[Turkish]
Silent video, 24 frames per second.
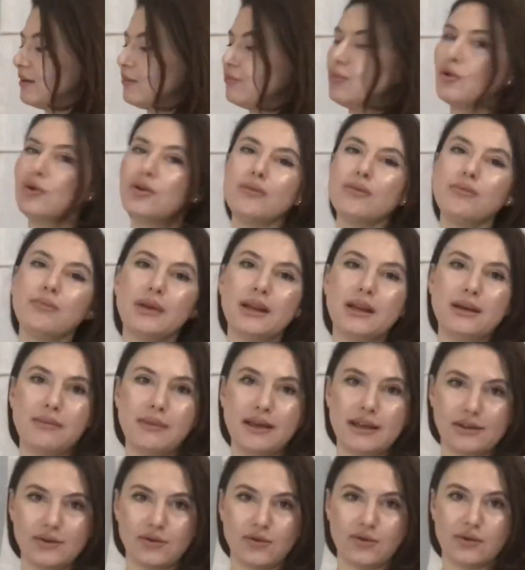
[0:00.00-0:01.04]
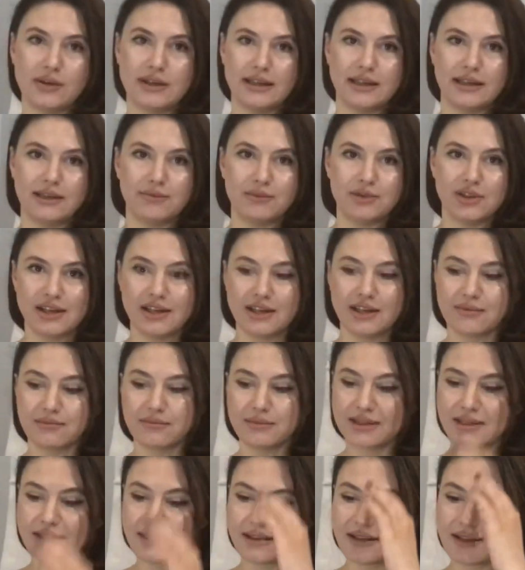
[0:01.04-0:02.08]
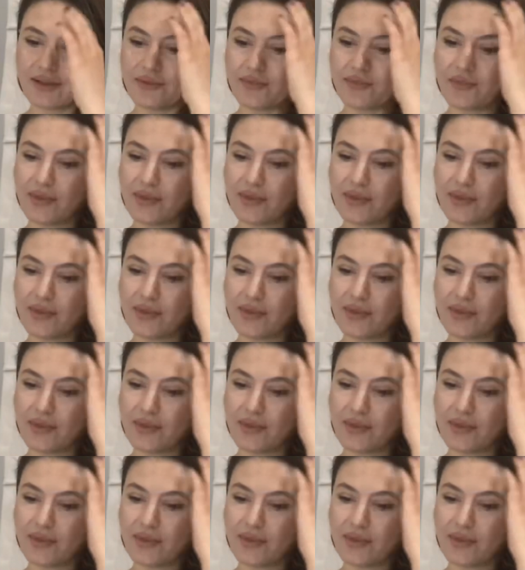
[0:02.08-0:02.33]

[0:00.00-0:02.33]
bölüm benim en çok ilgimi çekmişti.